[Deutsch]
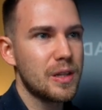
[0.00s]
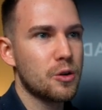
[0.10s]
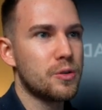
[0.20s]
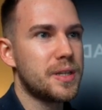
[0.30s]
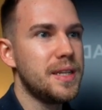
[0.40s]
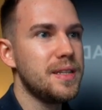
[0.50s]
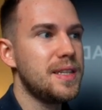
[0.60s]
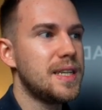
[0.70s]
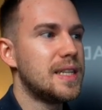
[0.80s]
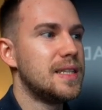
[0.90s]
Und hier
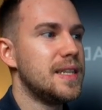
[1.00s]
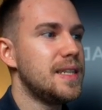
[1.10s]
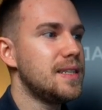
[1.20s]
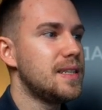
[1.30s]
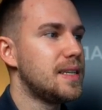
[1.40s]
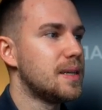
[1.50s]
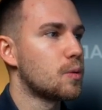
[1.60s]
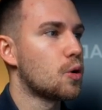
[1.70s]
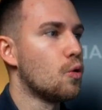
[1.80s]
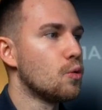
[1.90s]
die Idee, die ich
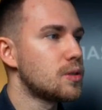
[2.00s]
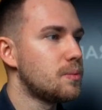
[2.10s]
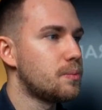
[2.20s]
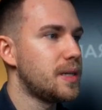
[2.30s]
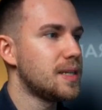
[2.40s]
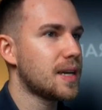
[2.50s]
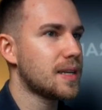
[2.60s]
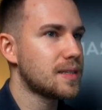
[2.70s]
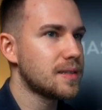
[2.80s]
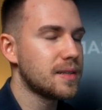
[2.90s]
im großen Bild
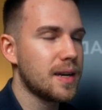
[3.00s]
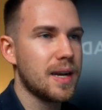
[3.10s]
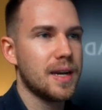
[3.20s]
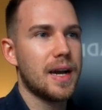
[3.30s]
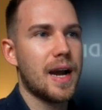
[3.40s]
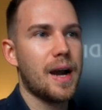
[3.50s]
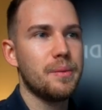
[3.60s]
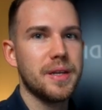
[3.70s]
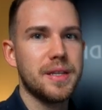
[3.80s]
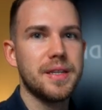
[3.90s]
hatte,
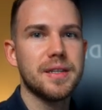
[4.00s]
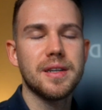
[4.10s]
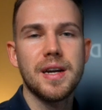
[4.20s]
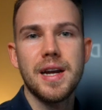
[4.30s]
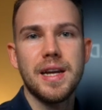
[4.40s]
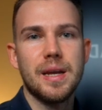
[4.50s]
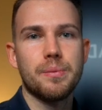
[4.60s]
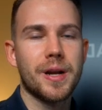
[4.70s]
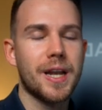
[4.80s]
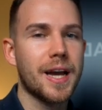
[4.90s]
habe ich hier
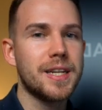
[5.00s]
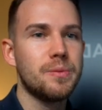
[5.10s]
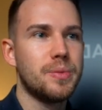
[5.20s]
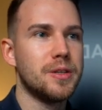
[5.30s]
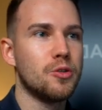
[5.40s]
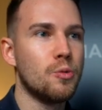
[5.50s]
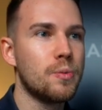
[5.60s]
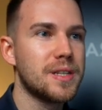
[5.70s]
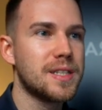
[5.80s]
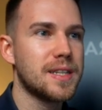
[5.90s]
im kleinen Bild
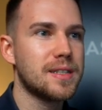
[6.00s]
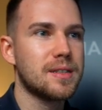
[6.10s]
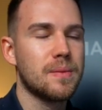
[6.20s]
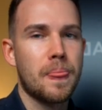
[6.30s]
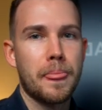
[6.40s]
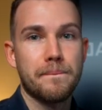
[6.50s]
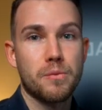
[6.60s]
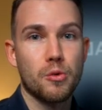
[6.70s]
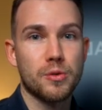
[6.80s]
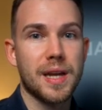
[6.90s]
umgesetzt
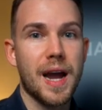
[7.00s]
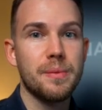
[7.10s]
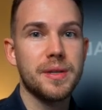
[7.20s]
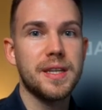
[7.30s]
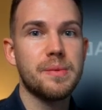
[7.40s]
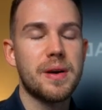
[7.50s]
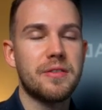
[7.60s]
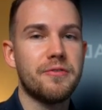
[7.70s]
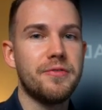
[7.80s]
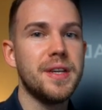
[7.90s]
und habe hier
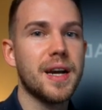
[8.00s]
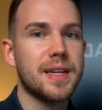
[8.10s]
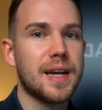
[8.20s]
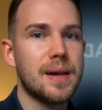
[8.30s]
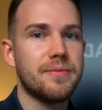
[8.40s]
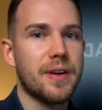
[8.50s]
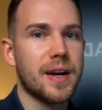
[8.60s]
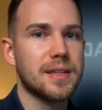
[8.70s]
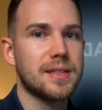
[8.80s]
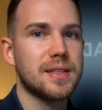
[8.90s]
mein
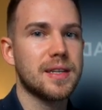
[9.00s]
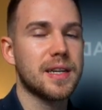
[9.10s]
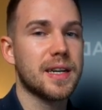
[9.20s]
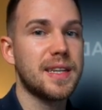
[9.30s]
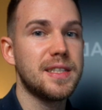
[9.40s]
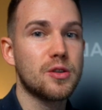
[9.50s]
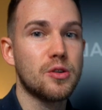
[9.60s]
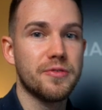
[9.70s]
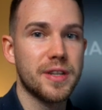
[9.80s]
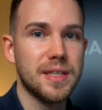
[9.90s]
viereinhalbfaches
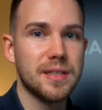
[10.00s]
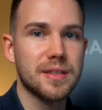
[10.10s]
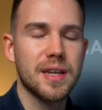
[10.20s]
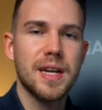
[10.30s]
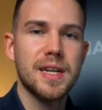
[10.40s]
Risiko verdient.